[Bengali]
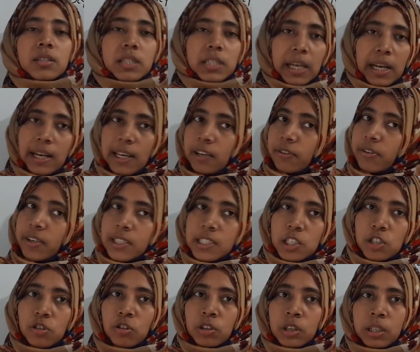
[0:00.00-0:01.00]
ছেলেই
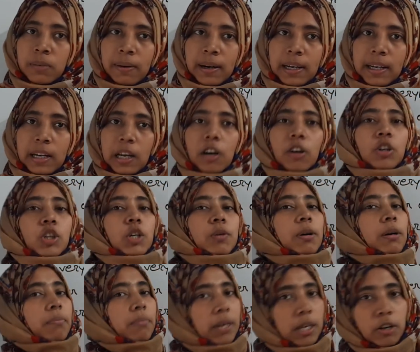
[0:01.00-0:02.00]
ফিক্সড করতে পারি না
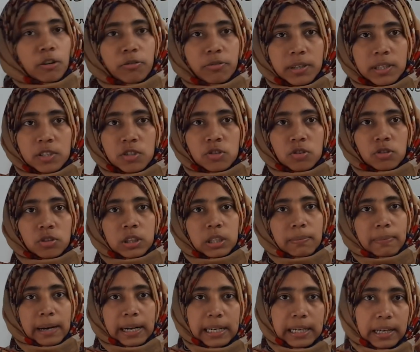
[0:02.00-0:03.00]
অথবা মেয়েও ফিক্সড করতে
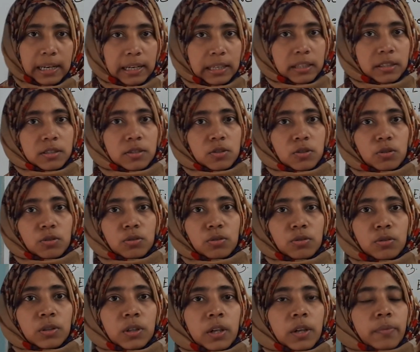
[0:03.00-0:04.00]
পারি না এটার জন্য
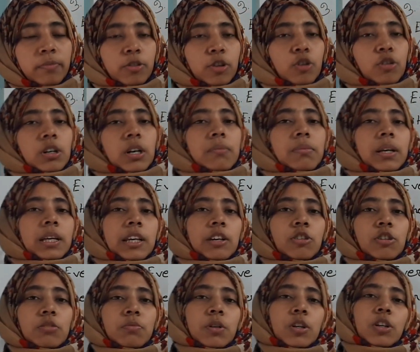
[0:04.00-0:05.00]
তখন আমরা কি
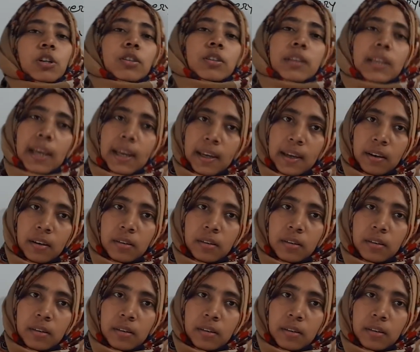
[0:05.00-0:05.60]
করব দে